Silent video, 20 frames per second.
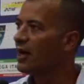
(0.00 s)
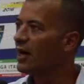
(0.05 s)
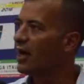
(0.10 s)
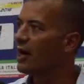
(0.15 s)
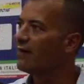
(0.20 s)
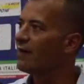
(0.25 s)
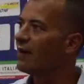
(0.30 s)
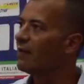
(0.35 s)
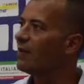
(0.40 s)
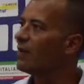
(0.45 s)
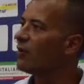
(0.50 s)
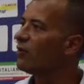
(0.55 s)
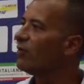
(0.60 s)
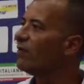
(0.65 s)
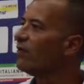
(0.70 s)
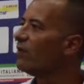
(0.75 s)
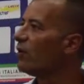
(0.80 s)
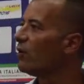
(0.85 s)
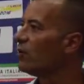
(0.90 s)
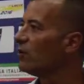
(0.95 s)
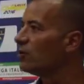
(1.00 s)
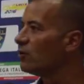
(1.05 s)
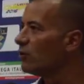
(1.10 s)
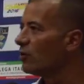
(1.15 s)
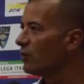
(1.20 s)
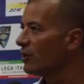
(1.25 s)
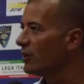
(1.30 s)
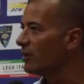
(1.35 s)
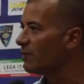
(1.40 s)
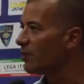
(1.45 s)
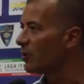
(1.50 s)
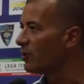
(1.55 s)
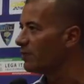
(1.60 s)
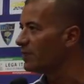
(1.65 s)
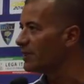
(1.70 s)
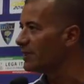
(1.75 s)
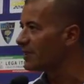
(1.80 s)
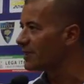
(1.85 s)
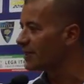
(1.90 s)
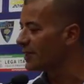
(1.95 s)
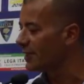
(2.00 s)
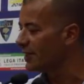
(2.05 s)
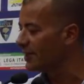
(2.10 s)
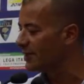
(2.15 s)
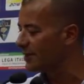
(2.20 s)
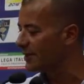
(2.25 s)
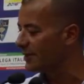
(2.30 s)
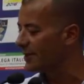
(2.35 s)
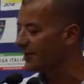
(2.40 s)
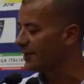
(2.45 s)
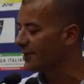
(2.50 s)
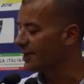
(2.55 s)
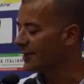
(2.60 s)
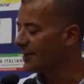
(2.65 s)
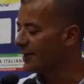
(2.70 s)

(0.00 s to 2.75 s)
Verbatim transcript: avrebbe coinvolto i propri iscritti.